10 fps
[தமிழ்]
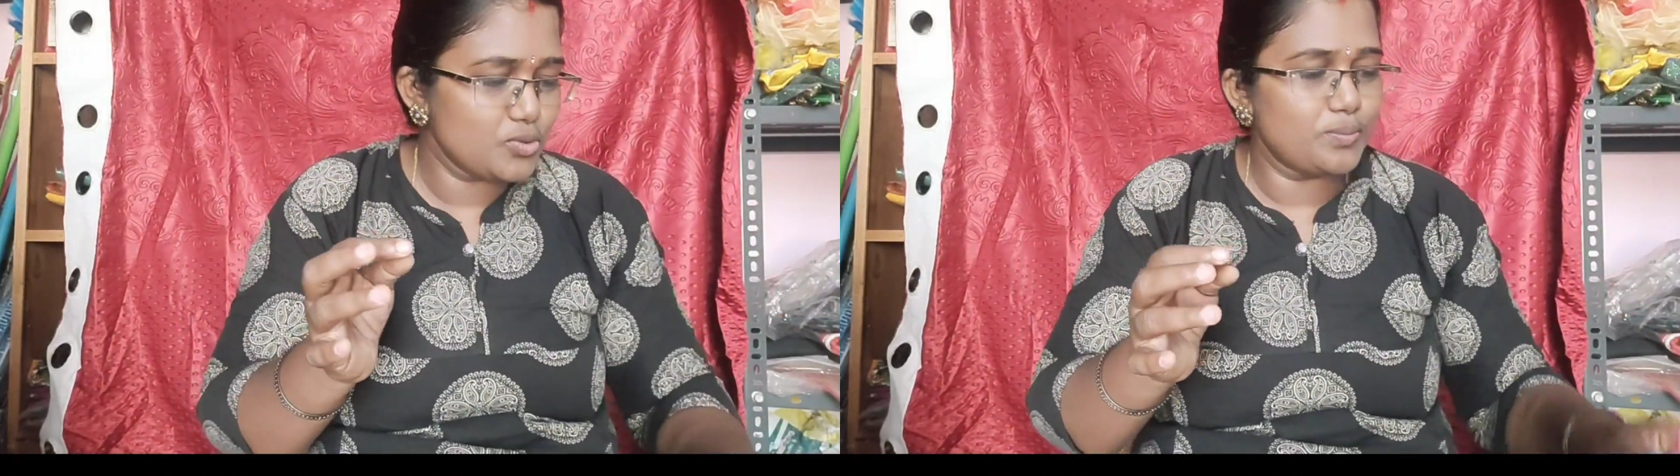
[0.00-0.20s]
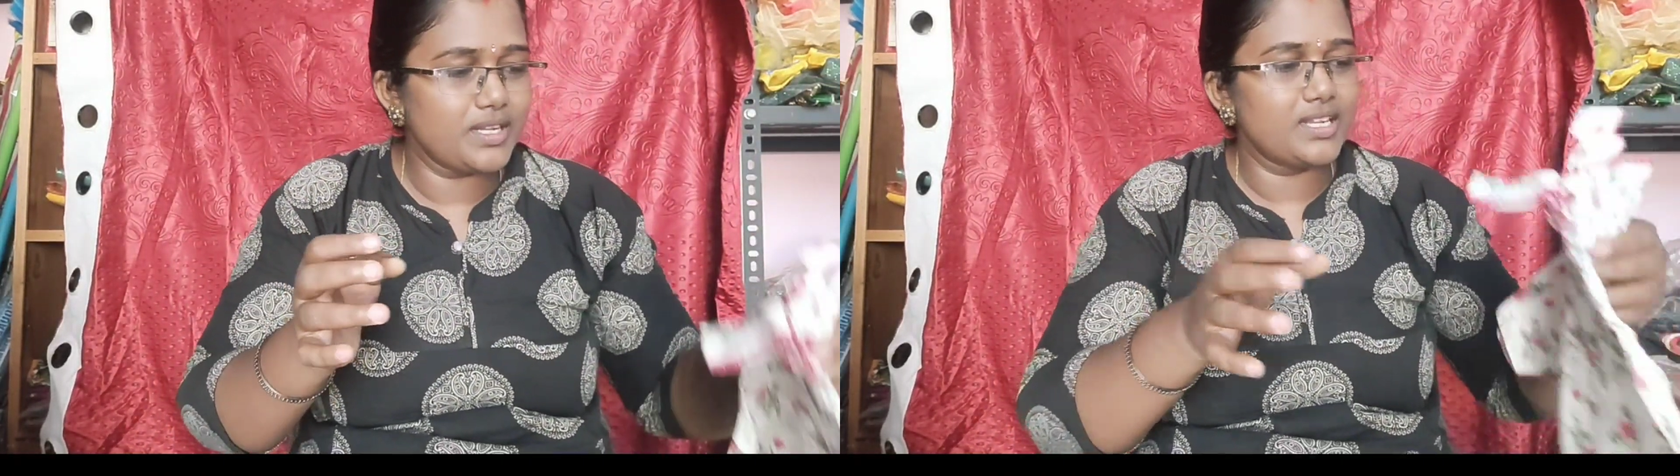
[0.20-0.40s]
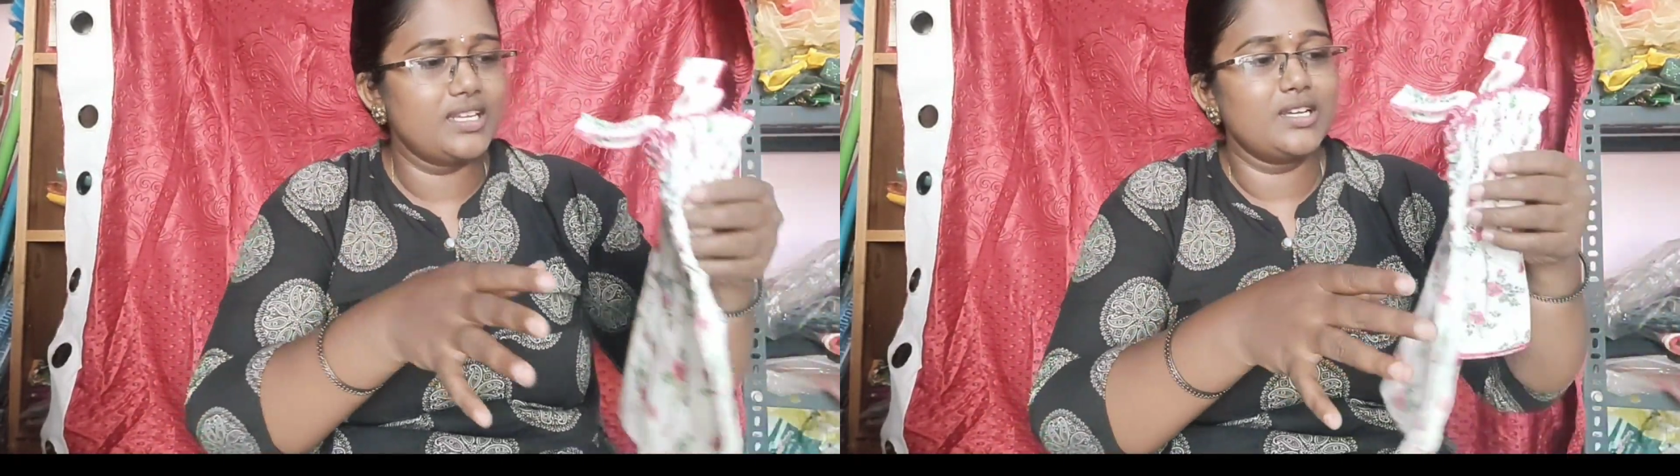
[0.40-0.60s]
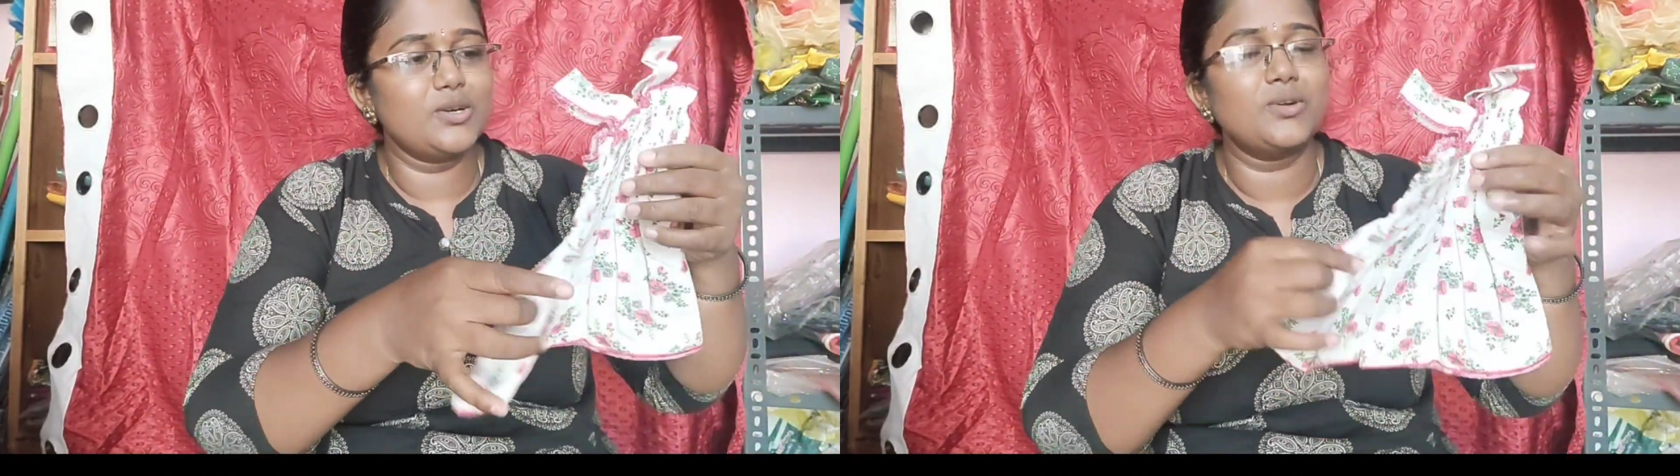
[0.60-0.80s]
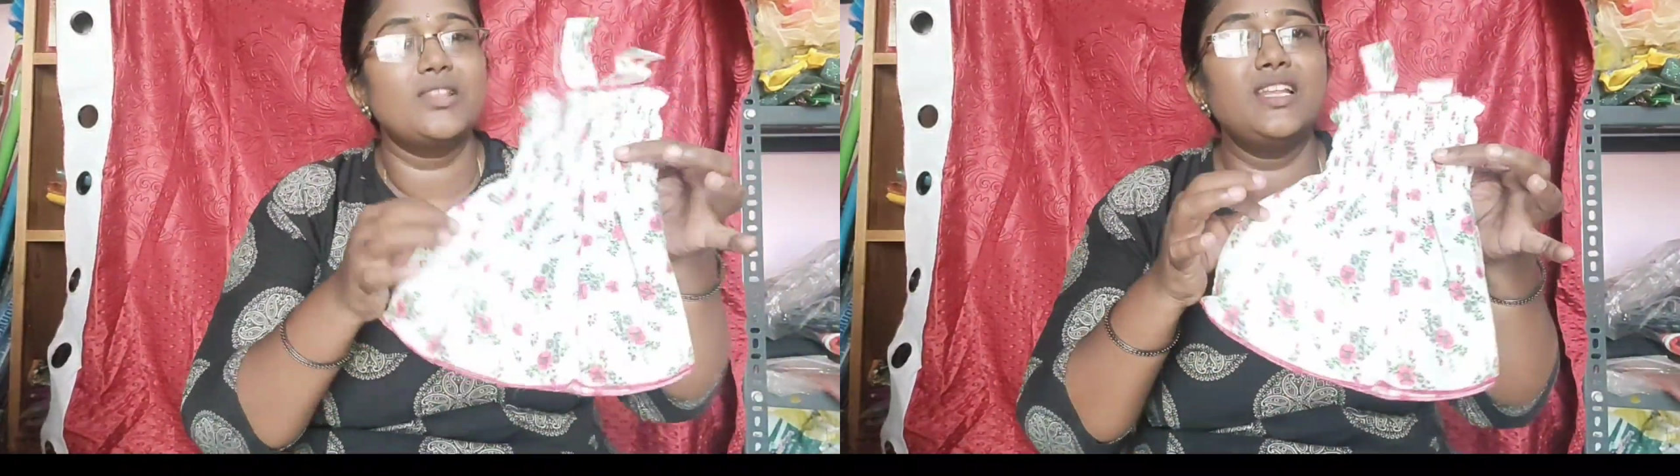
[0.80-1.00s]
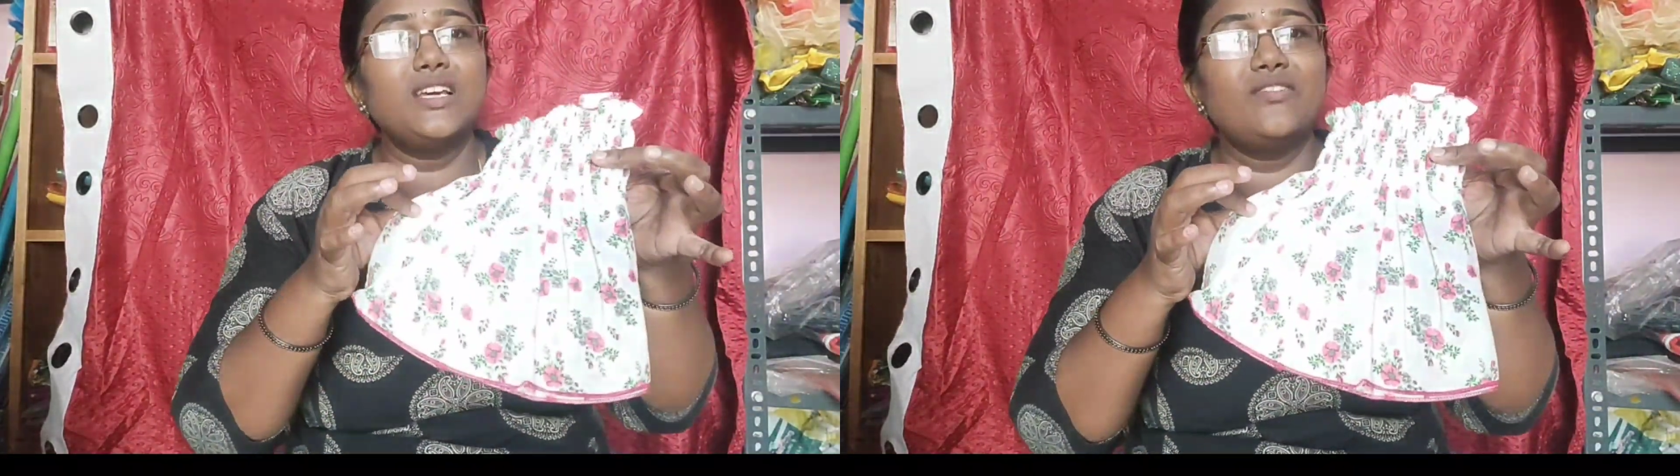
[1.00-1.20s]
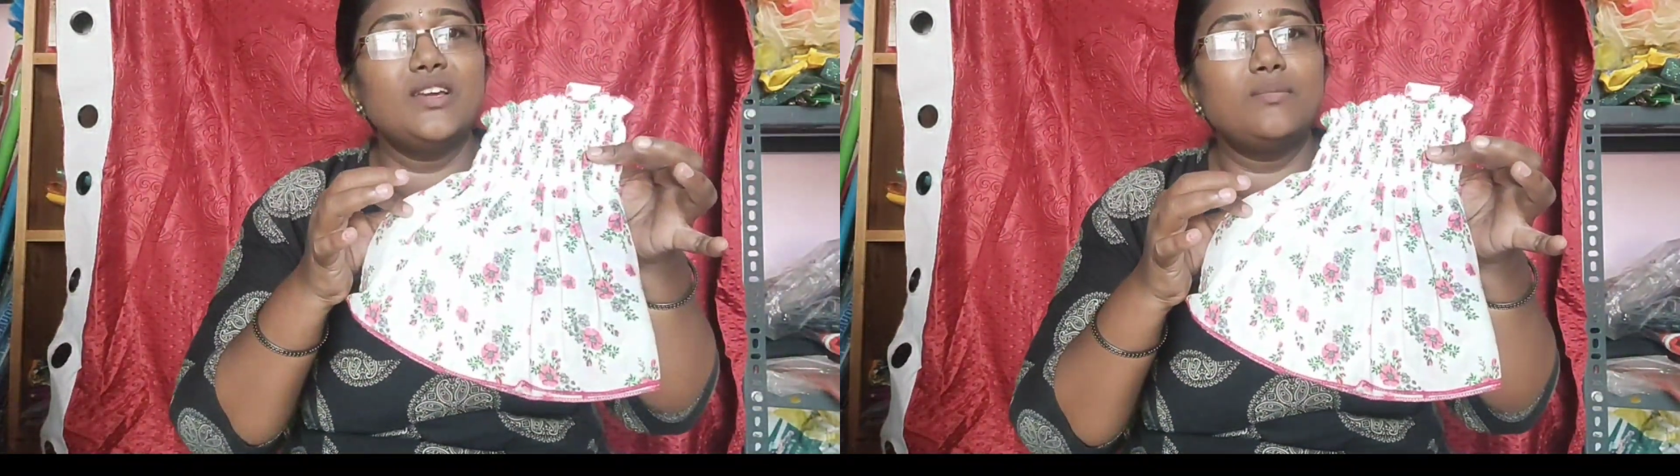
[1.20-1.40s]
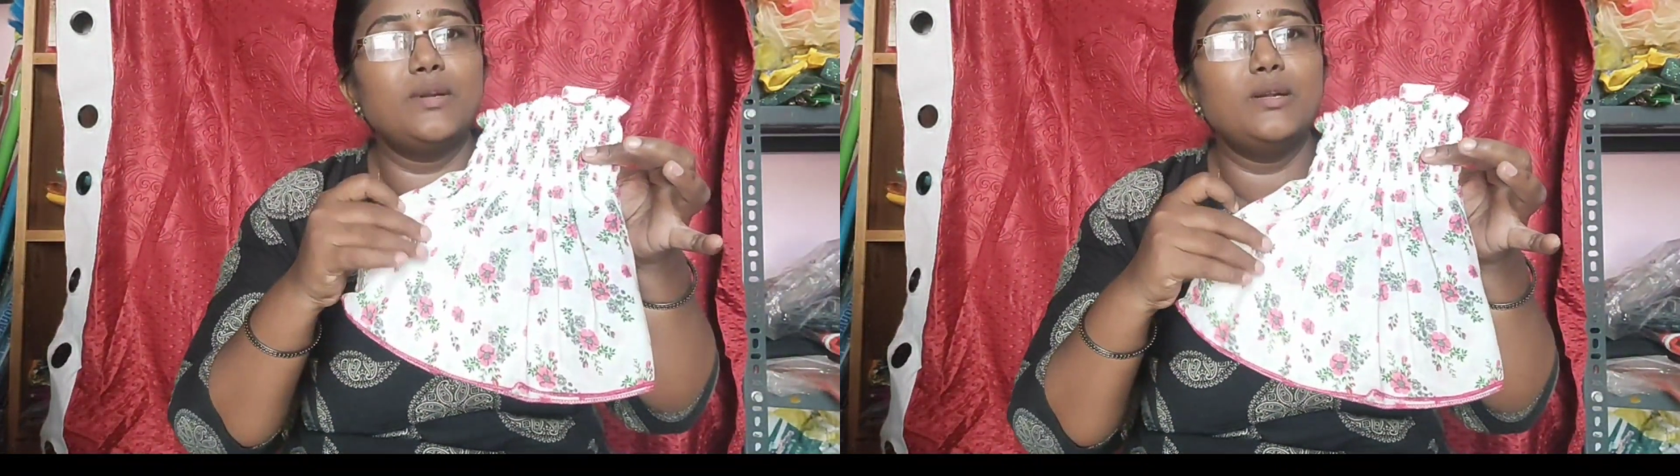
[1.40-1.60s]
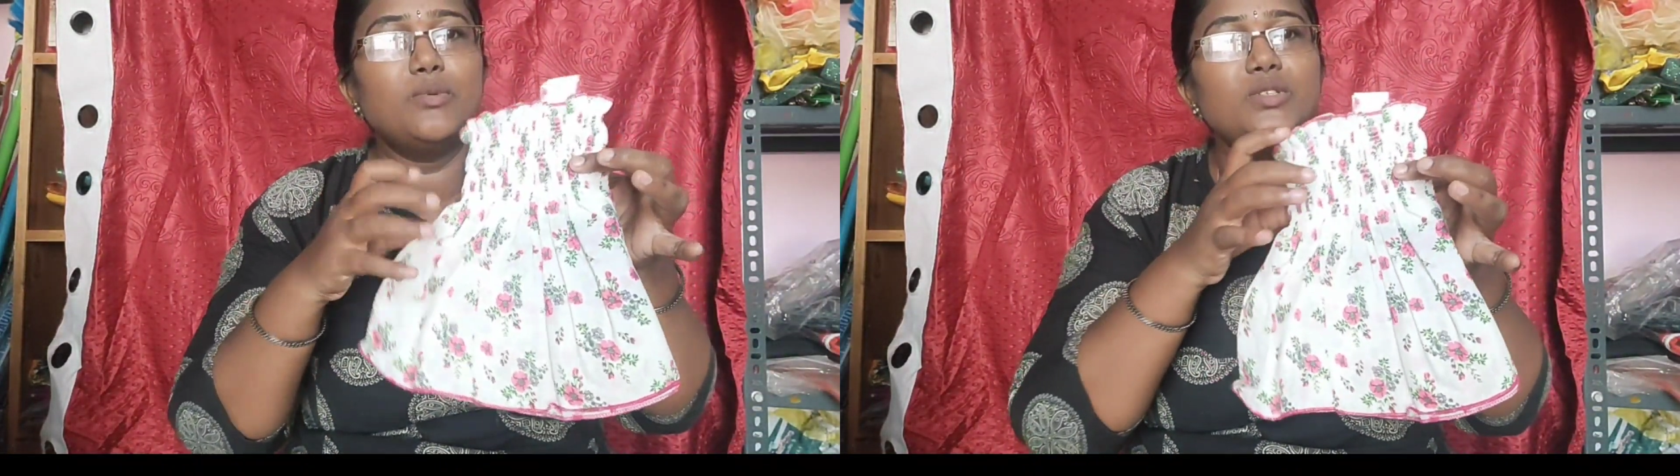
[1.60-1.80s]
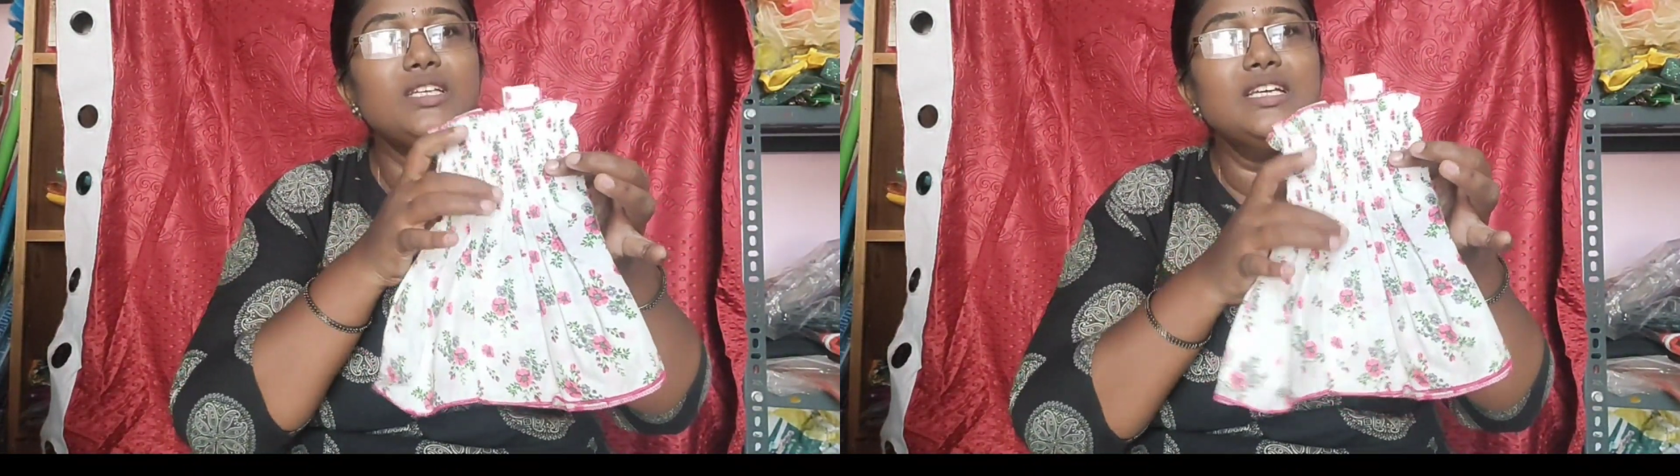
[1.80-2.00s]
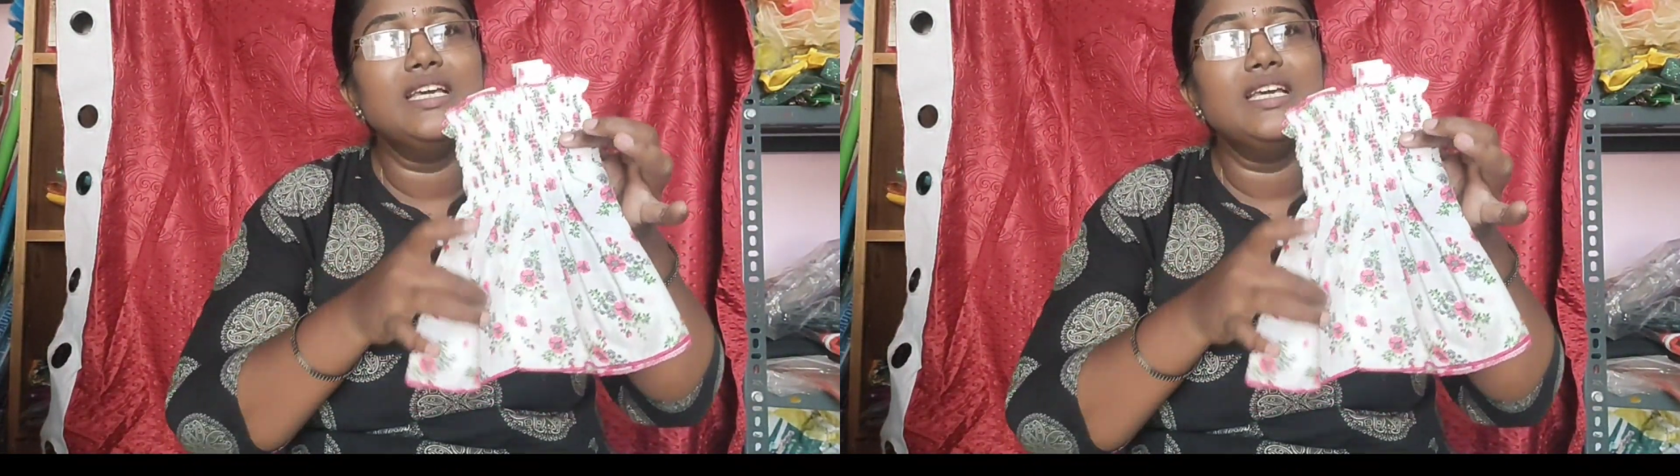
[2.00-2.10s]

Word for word: சூப்பராக இருக்குங்க குழந்தைகளுக்கு வியர் பண்ணும்போது